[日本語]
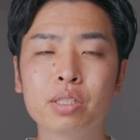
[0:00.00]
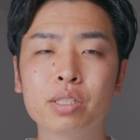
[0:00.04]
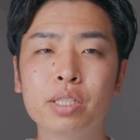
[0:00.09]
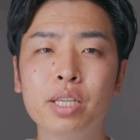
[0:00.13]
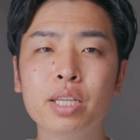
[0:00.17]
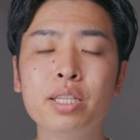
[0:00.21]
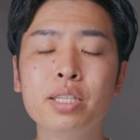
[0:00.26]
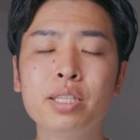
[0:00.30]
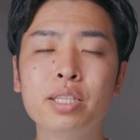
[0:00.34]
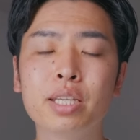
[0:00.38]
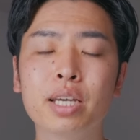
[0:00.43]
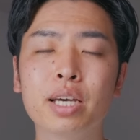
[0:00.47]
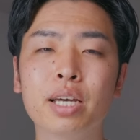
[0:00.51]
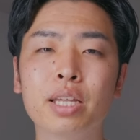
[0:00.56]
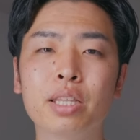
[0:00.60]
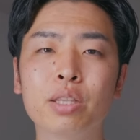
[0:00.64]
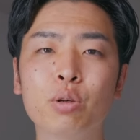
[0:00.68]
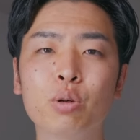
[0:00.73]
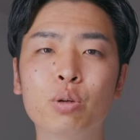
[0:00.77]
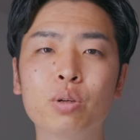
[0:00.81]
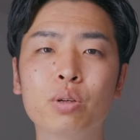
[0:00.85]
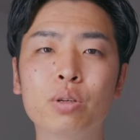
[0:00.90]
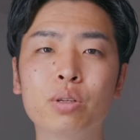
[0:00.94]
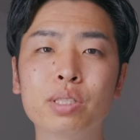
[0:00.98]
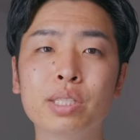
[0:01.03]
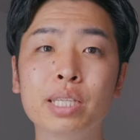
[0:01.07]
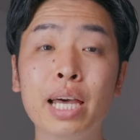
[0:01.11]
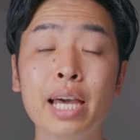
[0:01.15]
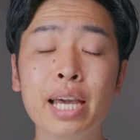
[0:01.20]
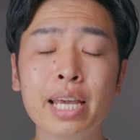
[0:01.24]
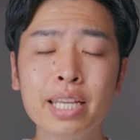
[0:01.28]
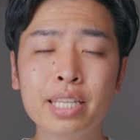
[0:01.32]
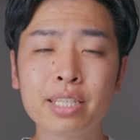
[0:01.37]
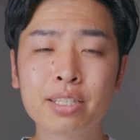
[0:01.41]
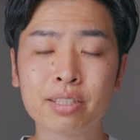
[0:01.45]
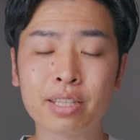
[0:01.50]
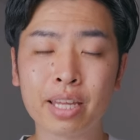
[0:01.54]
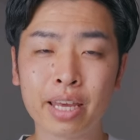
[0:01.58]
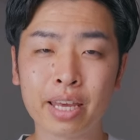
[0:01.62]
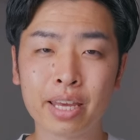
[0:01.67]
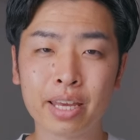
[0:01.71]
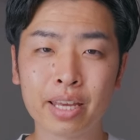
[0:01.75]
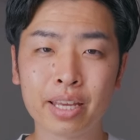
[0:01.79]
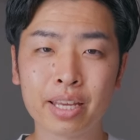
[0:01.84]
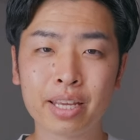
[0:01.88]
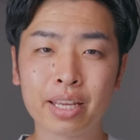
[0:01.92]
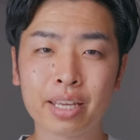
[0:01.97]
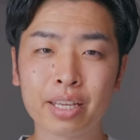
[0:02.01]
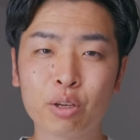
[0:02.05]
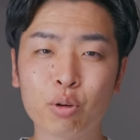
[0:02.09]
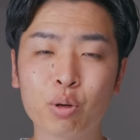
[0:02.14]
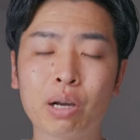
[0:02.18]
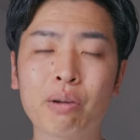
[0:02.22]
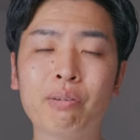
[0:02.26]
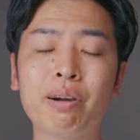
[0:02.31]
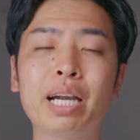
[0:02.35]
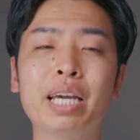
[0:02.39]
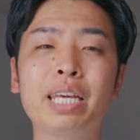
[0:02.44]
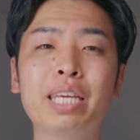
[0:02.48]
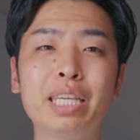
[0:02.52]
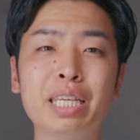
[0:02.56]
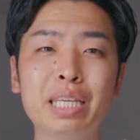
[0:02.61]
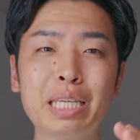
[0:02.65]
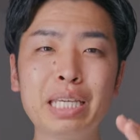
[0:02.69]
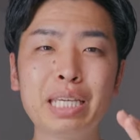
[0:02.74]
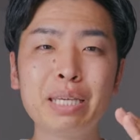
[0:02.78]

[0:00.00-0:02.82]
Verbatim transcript: センサーのサイズで評価は